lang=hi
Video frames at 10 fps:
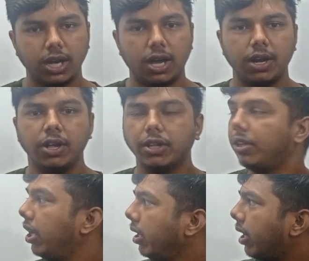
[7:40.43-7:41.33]
चार
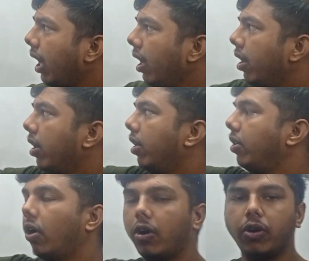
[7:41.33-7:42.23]
तीन का
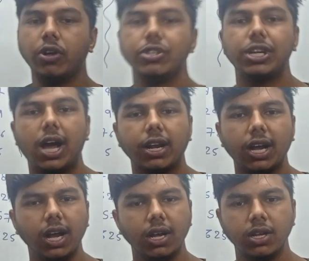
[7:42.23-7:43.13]
नौ
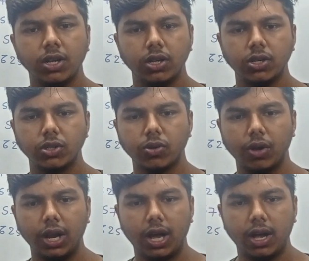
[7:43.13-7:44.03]
चार का
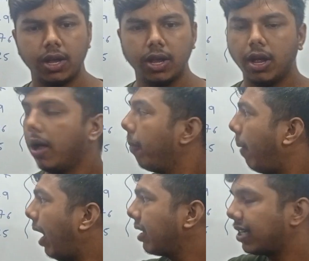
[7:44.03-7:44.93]
सोलह
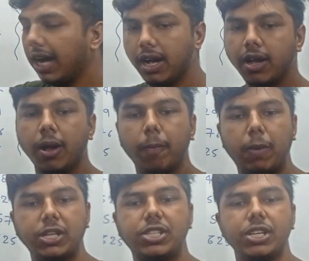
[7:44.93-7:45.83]
पांच का
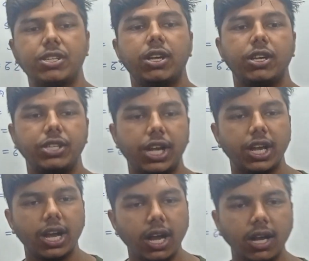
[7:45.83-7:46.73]
पच्चीस
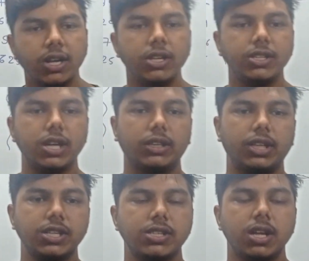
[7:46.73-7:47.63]
छह का
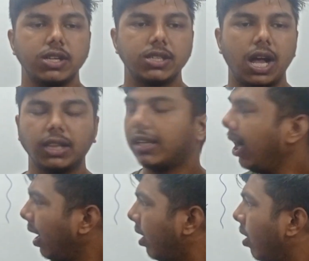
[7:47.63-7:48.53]
छत्तीस सात
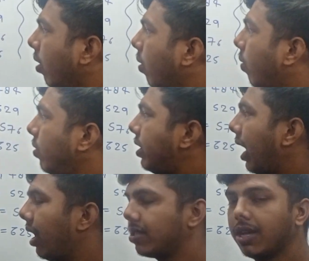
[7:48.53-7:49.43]
का
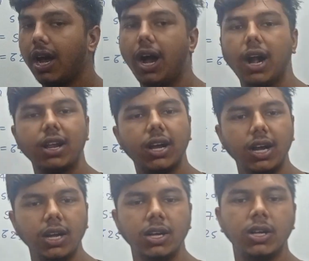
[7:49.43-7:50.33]
उनचास आठ
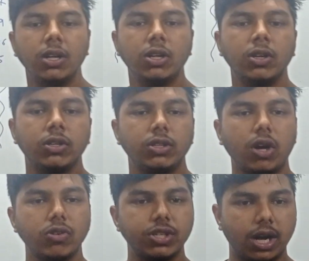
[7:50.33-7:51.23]
का
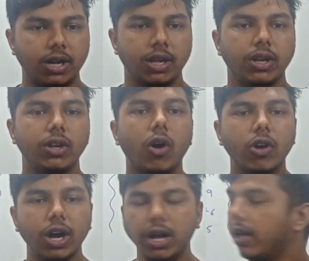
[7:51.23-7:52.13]
चौसठ
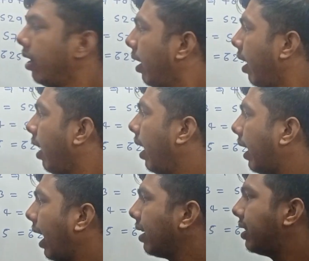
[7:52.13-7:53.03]
नौ का
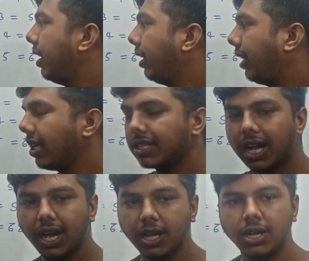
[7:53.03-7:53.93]
इक्यासी
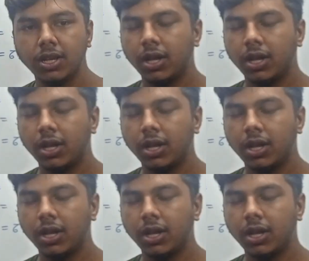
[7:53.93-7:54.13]
दस का